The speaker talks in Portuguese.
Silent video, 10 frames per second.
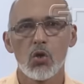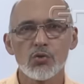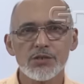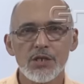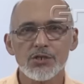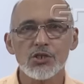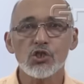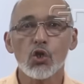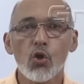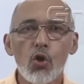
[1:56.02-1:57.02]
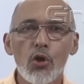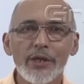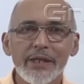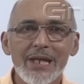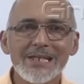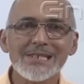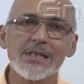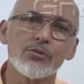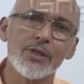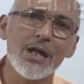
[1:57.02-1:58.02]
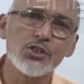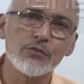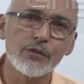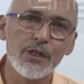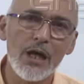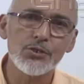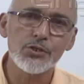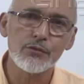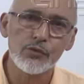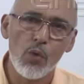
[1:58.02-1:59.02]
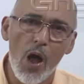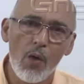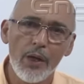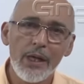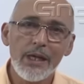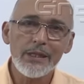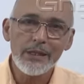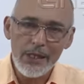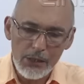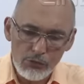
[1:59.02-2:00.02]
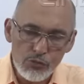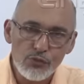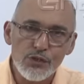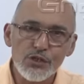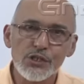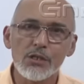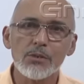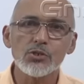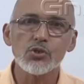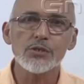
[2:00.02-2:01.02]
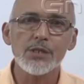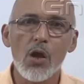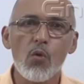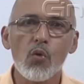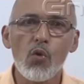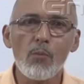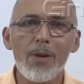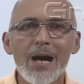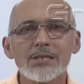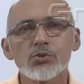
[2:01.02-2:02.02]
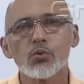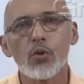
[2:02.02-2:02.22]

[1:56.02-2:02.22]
ou seja, de coordenação da atividade individual dentro de um sistema social com base no